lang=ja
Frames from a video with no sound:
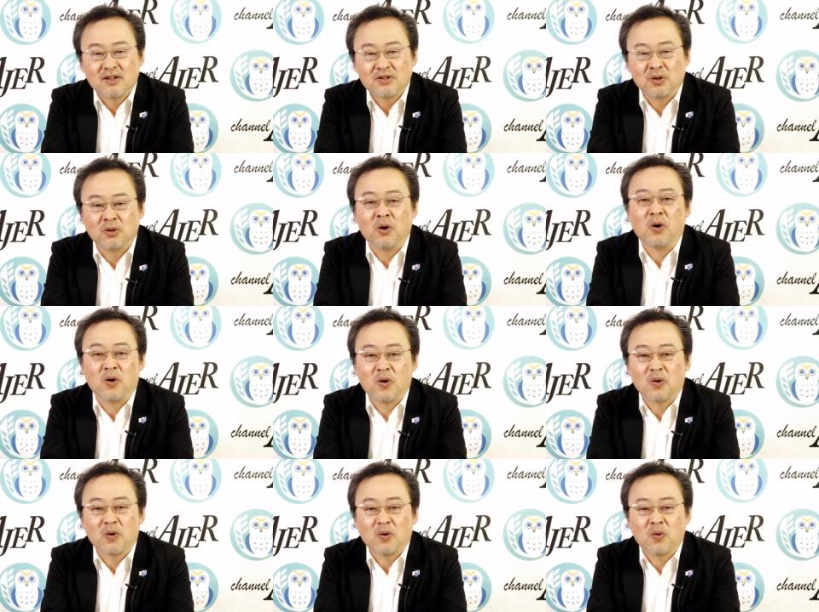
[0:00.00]
その
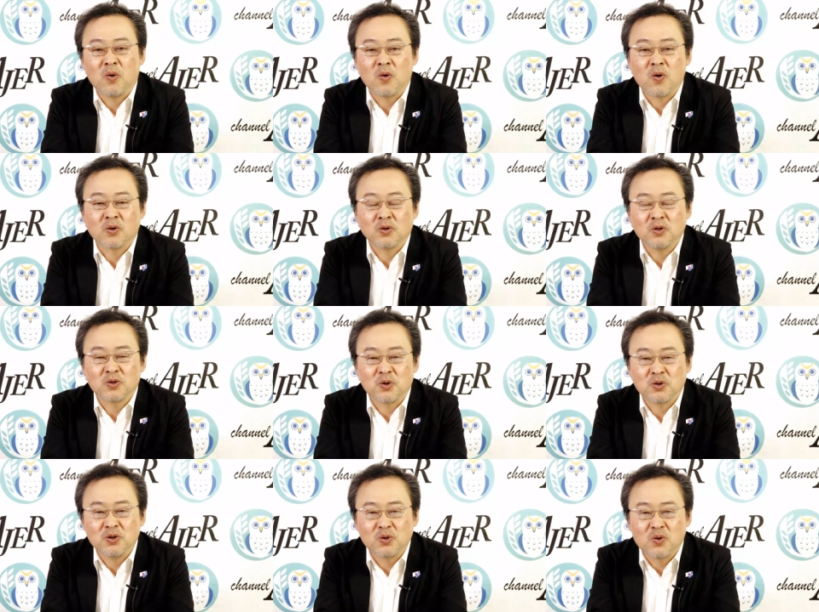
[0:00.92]
広告の
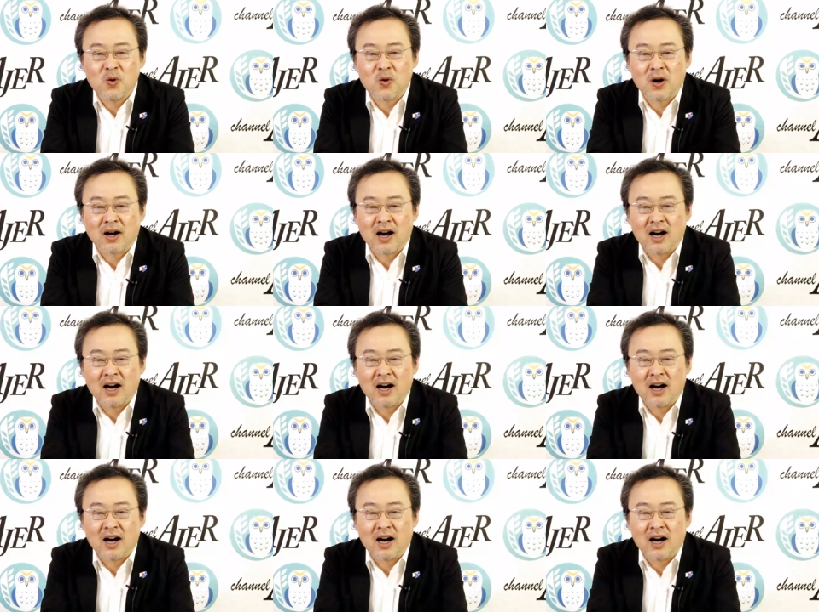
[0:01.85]
訴求効果